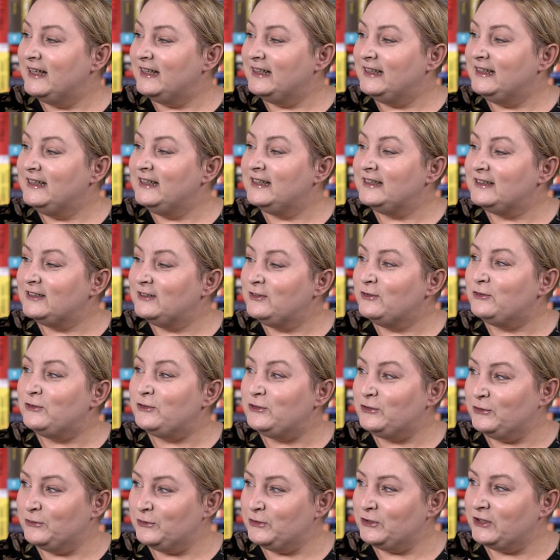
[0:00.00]
Jest to
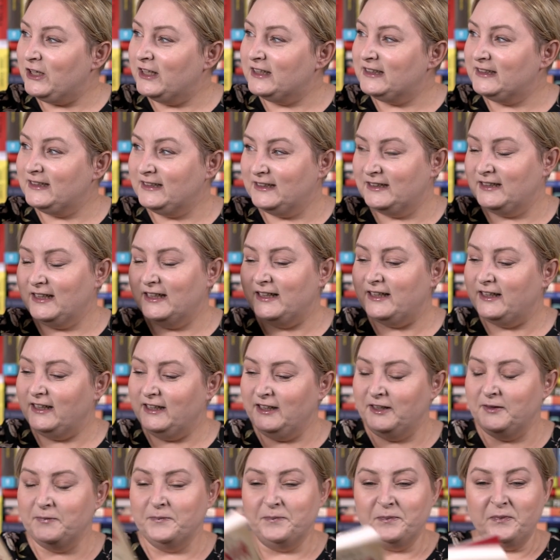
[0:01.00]
książka z
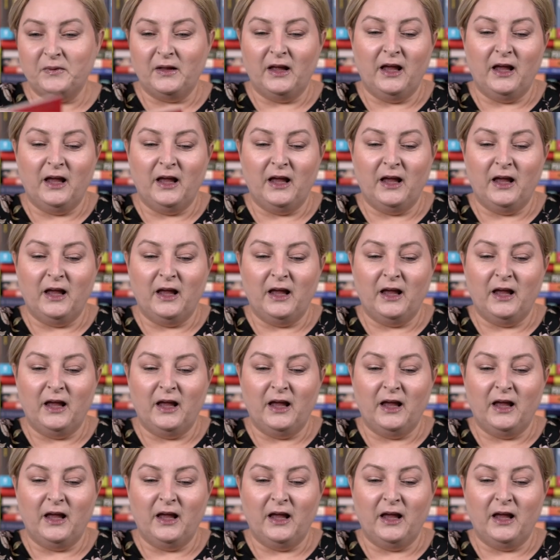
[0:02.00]
serii